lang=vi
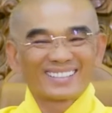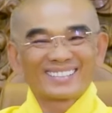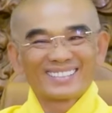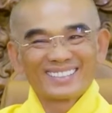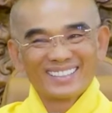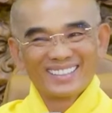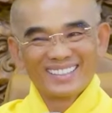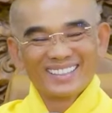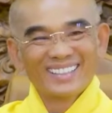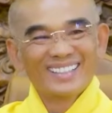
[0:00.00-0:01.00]
đúng không?
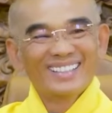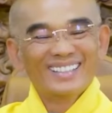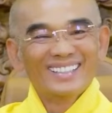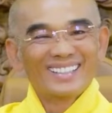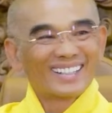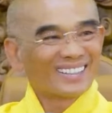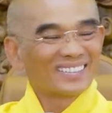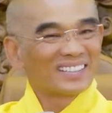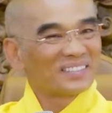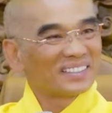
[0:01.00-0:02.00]

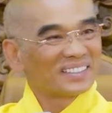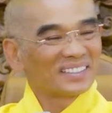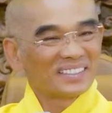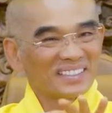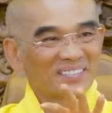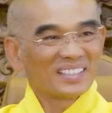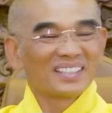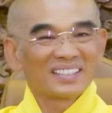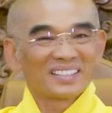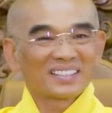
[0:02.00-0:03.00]
Đó, bây giờ mình nói chuyện
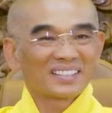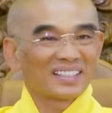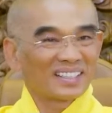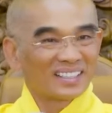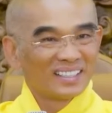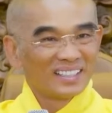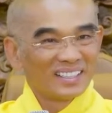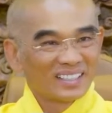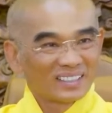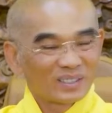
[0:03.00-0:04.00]
bình thường thôi là
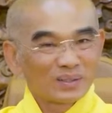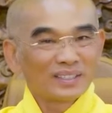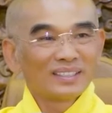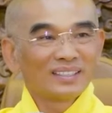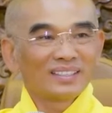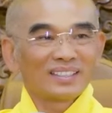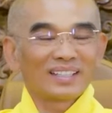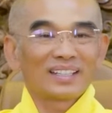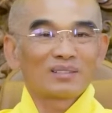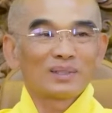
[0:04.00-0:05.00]
chú ý thì
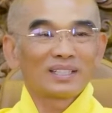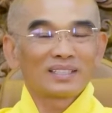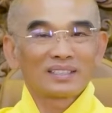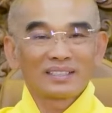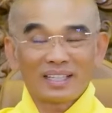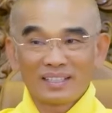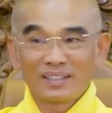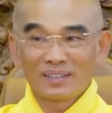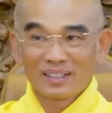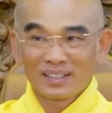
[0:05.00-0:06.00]
nghe biết, nghe
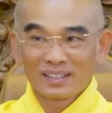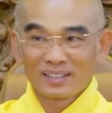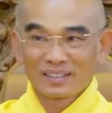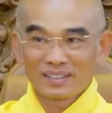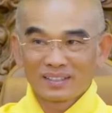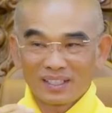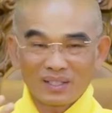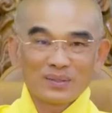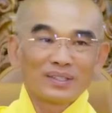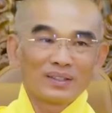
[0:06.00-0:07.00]
nhiều hơn,
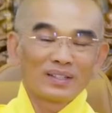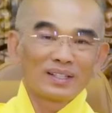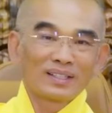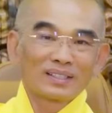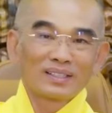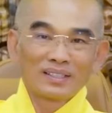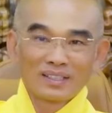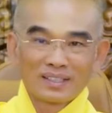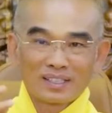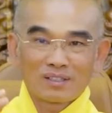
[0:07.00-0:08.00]
hiểu nhiều hơn.
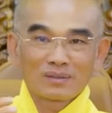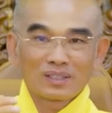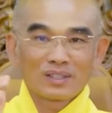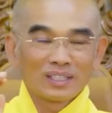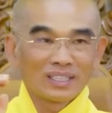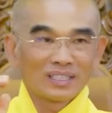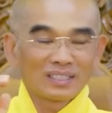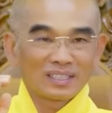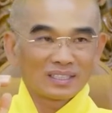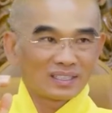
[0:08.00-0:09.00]
Không chú
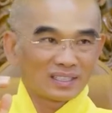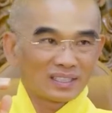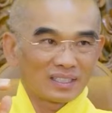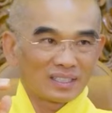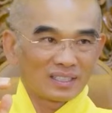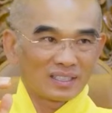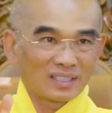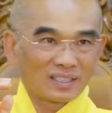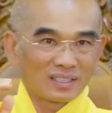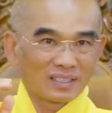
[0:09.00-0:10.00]
ý thì uh,
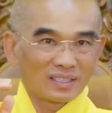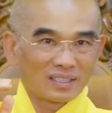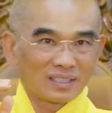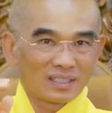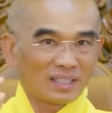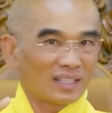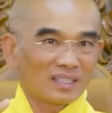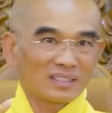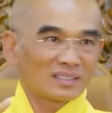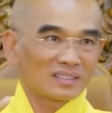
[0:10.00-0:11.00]

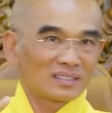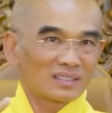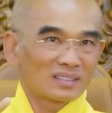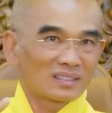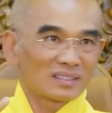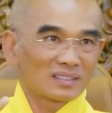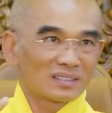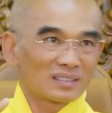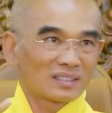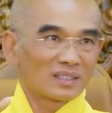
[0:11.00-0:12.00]
nghe nó
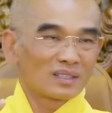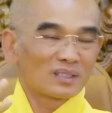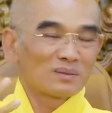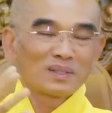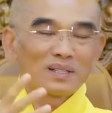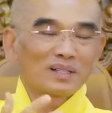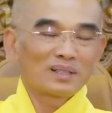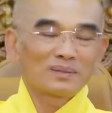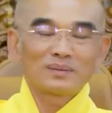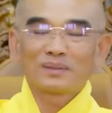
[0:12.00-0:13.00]
nó là tôi
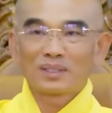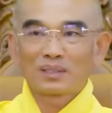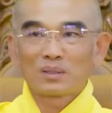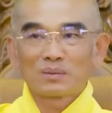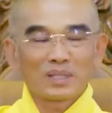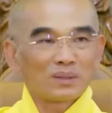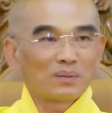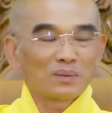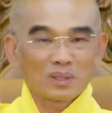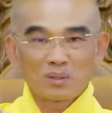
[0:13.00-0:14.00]
mơ lắm, mình cũng không
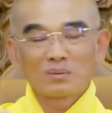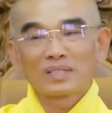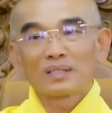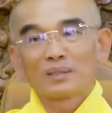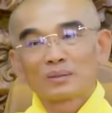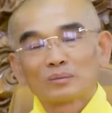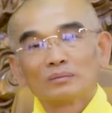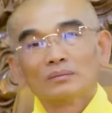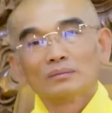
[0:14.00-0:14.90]
hiểu mà cũng không nhớ luôn.